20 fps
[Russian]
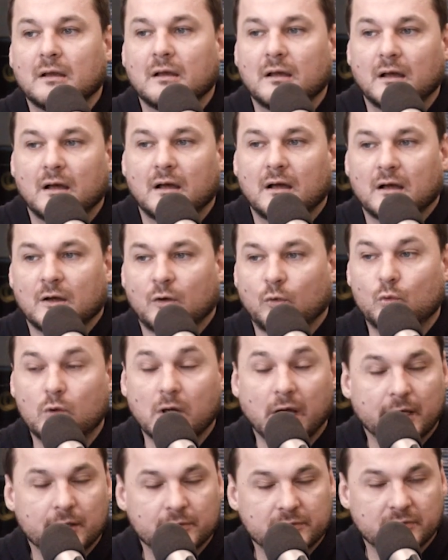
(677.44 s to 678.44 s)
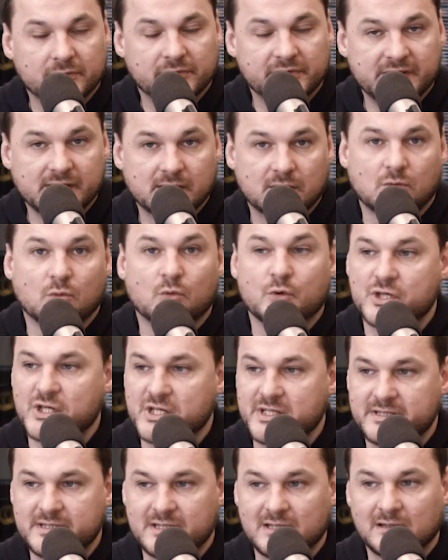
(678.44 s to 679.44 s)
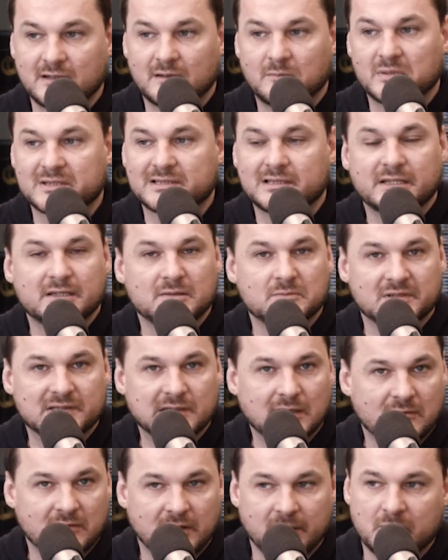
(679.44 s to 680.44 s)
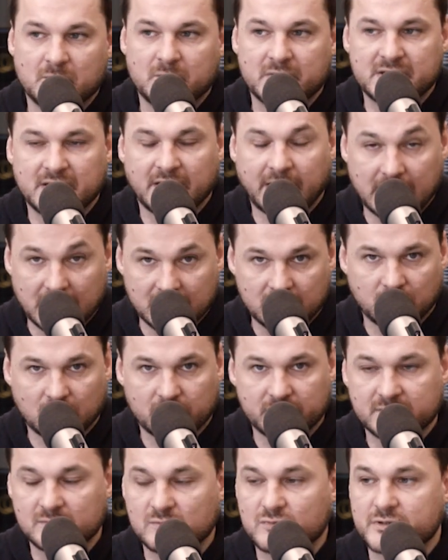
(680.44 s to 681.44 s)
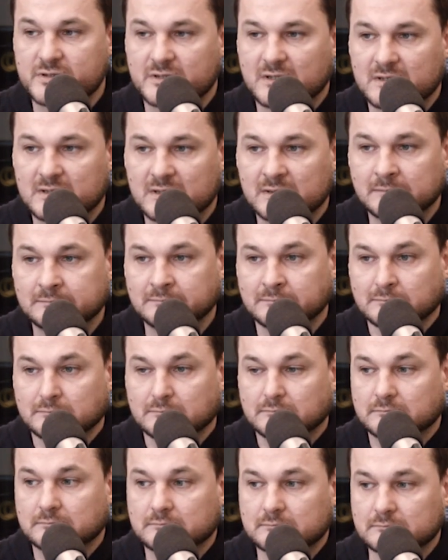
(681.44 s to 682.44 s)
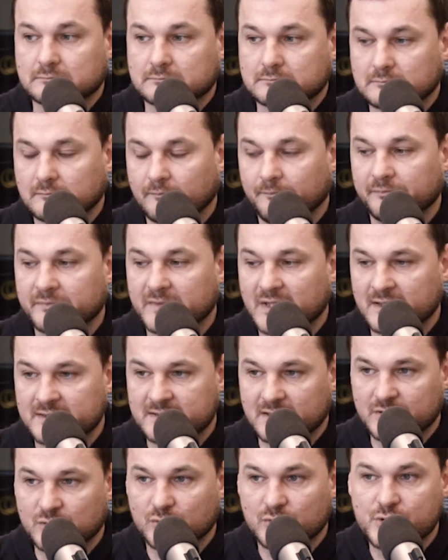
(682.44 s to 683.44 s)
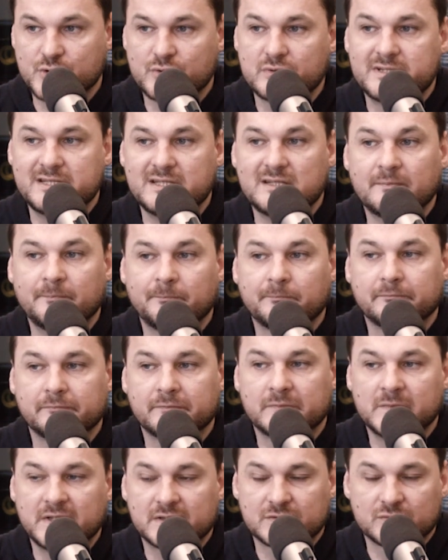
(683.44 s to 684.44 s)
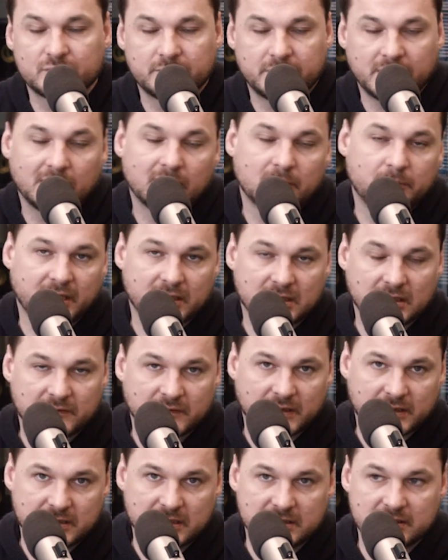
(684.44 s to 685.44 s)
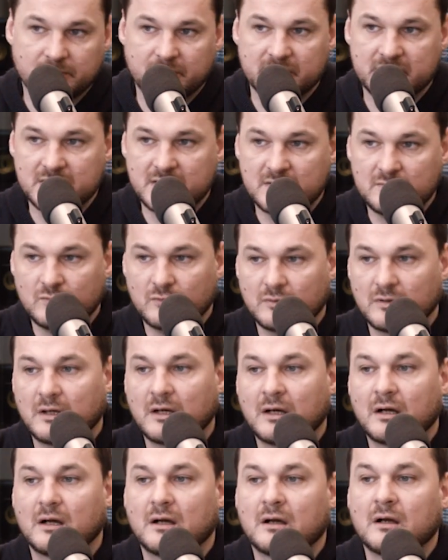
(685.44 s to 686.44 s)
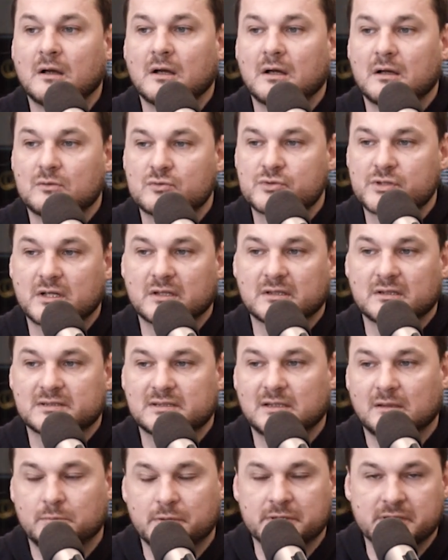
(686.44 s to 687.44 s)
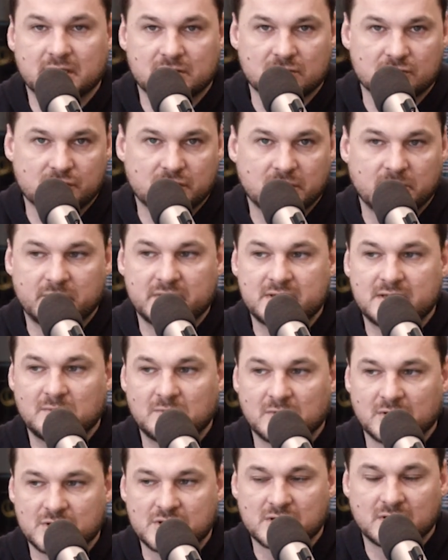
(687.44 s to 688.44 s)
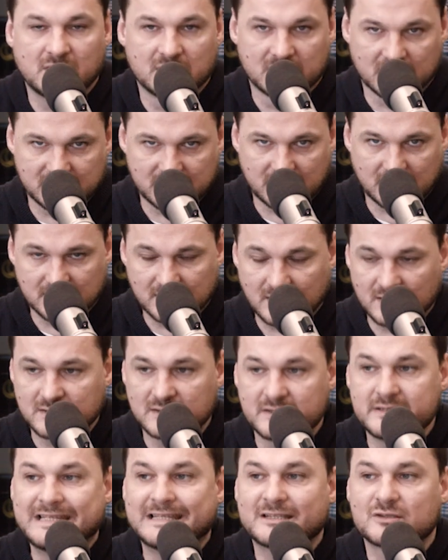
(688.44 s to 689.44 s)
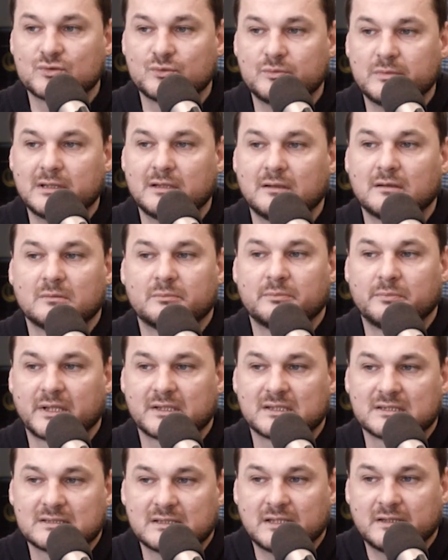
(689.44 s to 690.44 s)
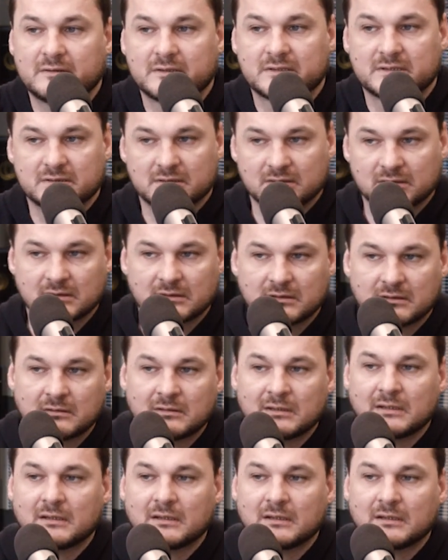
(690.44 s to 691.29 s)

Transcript: а, ругают всех очень сильно, последними словами матерят, просто можно сказать за то, что те не сумели предотвратить эпидемию, а уже когда стало понятно, что эпидемия начинает разрастаться, не сумели предоставить э,